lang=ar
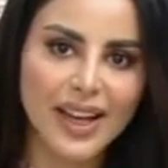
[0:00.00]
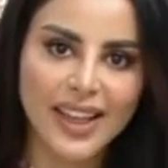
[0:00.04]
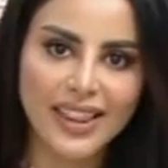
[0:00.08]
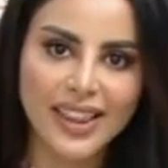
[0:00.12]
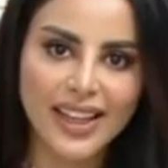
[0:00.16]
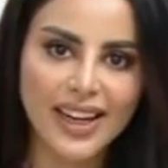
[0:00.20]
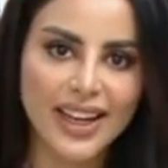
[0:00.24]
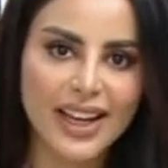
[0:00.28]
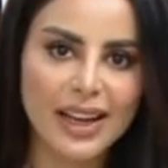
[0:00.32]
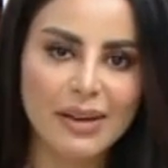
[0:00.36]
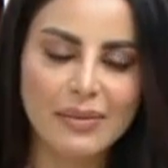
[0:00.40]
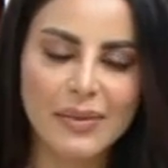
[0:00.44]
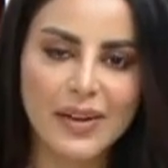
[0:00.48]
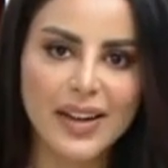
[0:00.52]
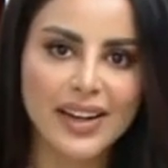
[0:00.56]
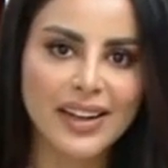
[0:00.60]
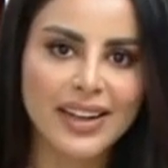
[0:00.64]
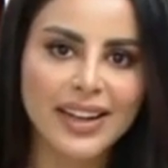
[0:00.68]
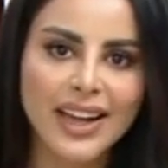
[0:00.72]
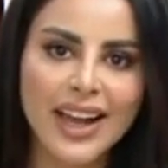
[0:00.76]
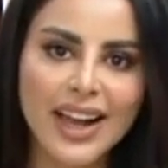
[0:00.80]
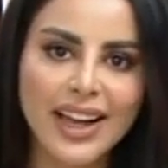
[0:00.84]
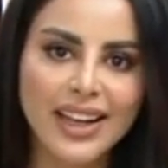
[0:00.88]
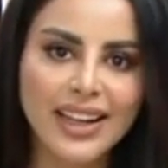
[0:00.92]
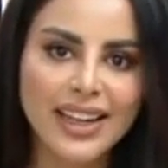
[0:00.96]
هذا الخبر
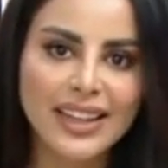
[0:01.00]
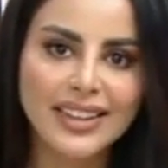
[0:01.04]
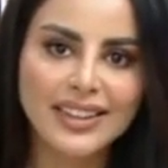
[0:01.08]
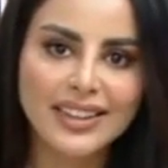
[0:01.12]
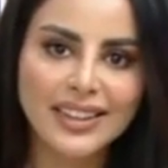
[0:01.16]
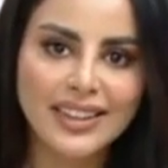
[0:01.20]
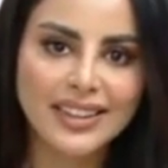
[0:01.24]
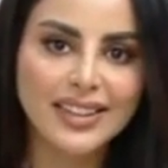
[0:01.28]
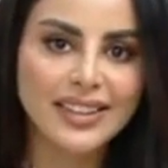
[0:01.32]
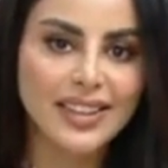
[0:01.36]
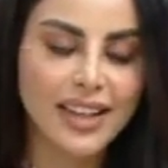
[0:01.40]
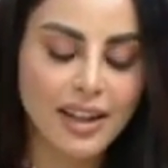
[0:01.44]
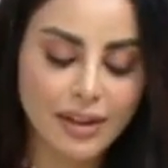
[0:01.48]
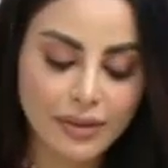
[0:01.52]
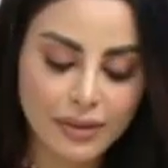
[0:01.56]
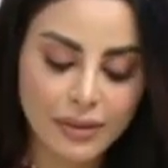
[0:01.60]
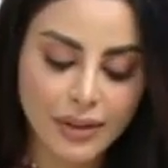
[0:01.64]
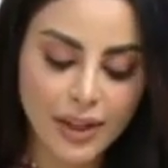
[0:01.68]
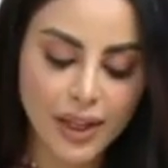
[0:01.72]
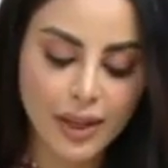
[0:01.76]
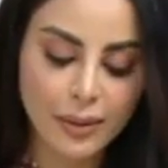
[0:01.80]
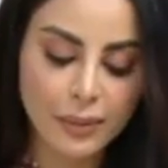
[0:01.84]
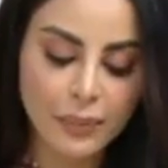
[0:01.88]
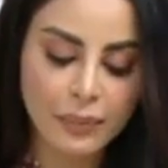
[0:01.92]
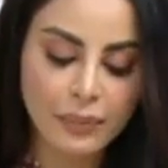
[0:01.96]
كعكه
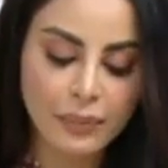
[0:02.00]
السيلفي